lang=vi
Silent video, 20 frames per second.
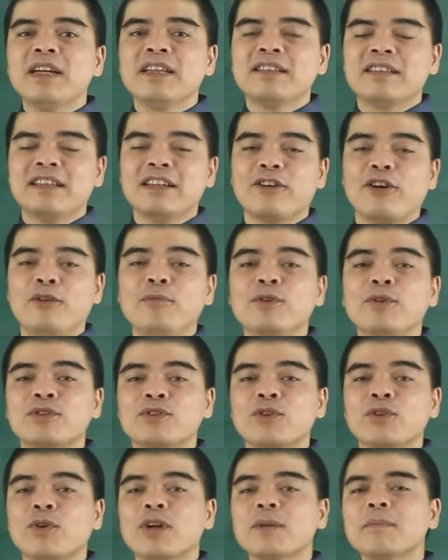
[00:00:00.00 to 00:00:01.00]
mình thì có một
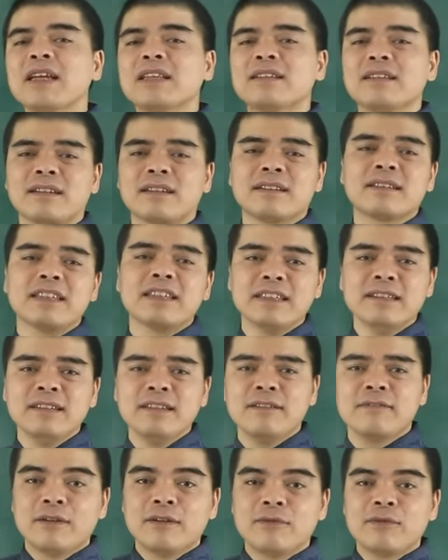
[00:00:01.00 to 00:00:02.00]
số cái bệnh tật kín
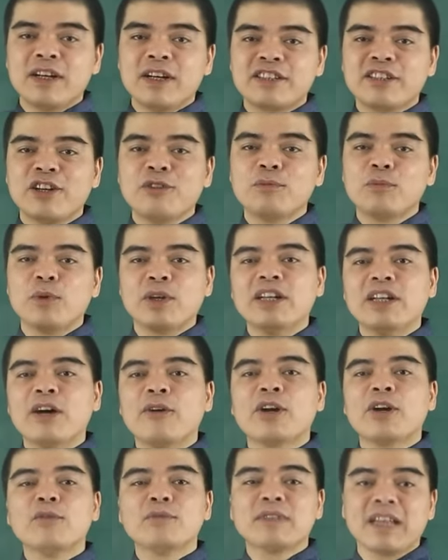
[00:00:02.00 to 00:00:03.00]
vợ chồng buổi
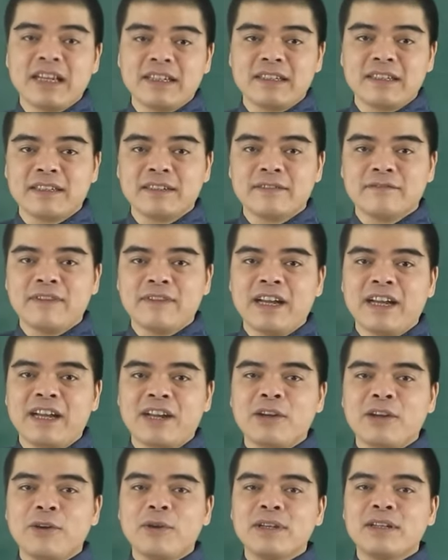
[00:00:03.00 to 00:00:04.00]
đầu không thành
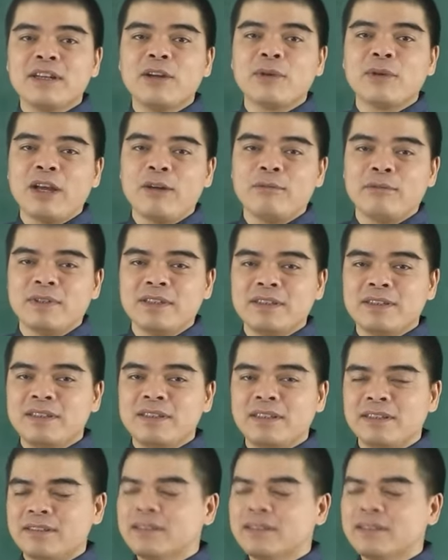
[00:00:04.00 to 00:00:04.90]
và con đầu lòng ấy, thì